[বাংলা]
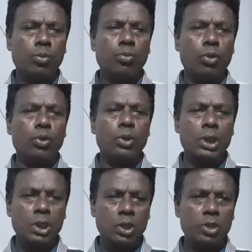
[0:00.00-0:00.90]
বড়
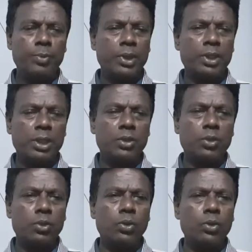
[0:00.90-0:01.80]
ইউটিউবারদের
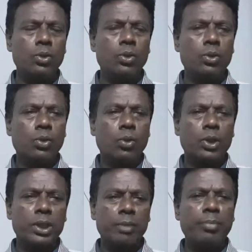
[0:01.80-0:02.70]
জন্য
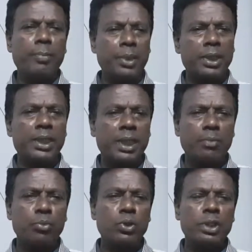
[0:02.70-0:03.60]
কষ্টের ব্যাপারটা তারা
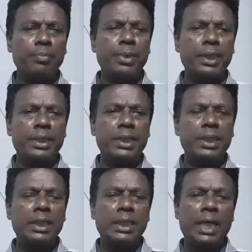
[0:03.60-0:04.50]
বুঝতে পেরেছে
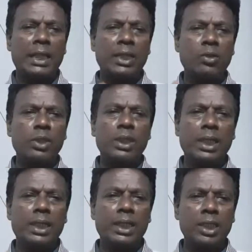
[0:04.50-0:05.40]
আশা করি এটা
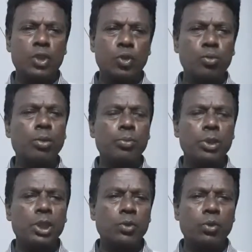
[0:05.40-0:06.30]
তাদের শুভ
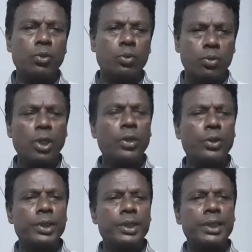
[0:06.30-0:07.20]
বুদ্ধি উদয়
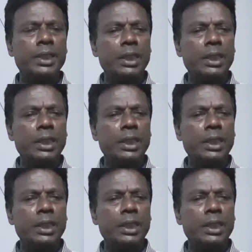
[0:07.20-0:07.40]
হয়েছে